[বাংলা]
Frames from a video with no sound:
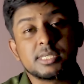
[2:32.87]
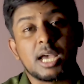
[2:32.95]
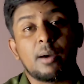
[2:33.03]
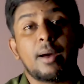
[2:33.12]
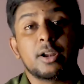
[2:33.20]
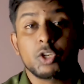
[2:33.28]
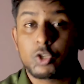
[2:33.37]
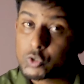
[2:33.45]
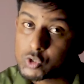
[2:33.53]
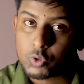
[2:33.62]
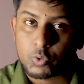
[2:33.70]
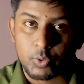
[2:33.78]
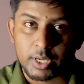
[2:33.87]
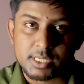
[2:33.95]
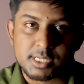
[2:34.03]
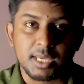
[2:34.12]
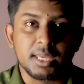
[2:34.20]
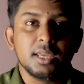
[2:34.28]
যাওয়ার সুযোগ
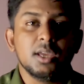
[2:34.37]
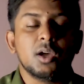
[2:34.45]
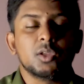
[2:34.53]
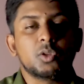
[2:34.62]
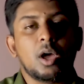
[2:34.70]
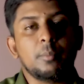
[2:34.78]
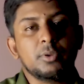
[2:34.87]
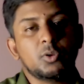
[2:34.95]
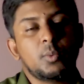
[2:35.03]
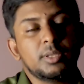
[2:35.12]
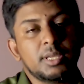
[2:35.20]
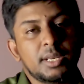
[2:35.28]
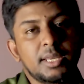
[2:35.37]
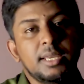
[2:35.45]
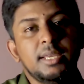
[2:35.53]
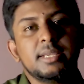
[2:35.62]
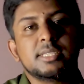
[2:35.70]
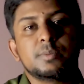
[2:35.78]
রয়েছে তো আমি তোমাদেরকে
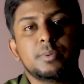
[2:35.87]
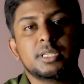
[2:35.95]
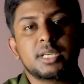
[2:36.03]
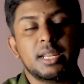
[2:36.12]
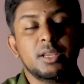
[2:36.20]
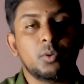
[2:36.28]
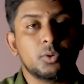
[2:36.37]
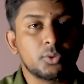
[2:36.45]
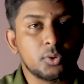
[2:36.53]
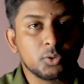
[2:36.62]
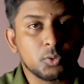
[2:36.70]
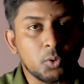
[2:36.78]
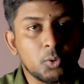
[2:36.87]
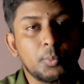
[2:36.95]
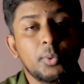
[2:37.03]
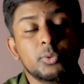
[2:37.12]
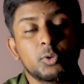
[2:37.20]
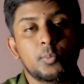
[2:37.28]
স্পেশালি অনুরোধ
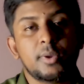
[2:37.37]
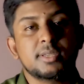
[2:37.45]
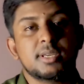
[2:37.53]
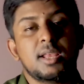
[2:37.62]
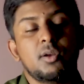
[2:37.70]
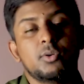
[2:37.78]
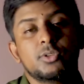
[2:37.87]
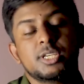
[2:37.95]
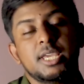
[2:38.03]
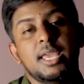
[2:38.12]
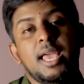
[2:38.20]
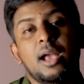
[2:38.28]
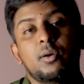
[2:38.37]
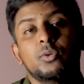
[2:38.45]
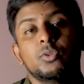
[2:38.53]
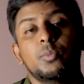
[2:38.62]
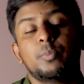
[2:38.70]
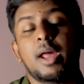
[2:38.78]
করব তোমরা যারা হচ্ছে
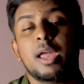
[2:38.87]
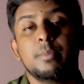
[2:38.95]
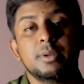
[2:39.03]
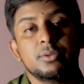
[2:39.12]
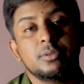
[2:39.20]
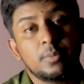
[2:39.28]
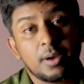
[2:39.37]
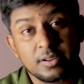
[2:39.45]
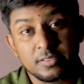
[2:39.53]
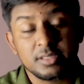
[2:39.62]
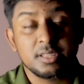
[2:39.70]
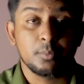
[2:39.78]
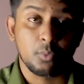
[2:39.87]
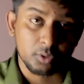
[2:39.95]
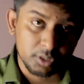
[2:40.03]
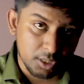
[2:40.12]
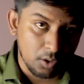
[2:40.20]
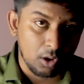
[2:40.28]
এখনও প্রাইভেট ইউনিভার্সিটিতে
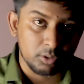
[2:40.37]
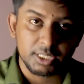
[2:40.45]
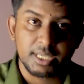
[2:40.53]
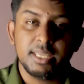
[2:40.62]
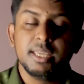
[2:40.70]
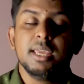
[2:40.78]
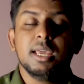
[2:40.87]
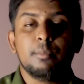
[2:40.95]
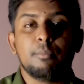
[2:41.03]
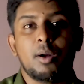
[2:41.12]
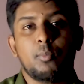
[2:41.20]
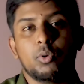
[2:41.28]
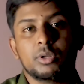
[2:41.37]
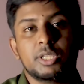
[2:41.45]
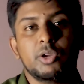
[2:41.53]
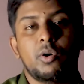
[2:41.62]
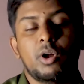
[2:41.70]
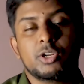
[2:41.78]
ভর্তি হওনি বা
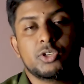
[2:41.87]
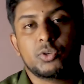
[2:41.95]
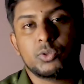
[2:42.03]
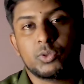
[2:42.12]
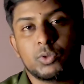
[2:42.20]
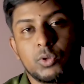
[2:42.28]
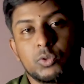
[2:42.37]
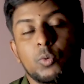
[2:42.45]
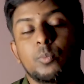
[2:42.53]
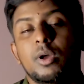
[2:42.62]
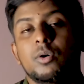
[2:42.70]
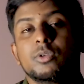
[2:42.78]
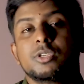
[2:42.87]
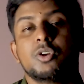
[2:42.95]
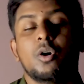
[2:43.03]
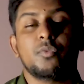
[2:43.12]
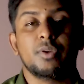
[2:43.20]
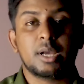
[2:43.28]
ভর্তি হওয়ার জন্য তোমরা হচ্ছে
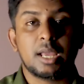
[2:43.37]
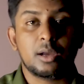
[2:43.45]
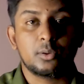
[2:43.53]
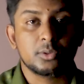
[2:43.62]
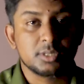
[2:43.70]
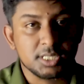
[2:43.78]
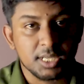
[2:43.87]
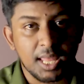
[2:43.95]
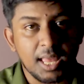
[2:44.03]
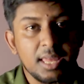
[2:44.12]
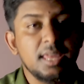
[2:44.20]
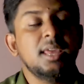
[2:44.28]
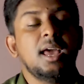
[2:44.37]
অপেক্ষা করছিলা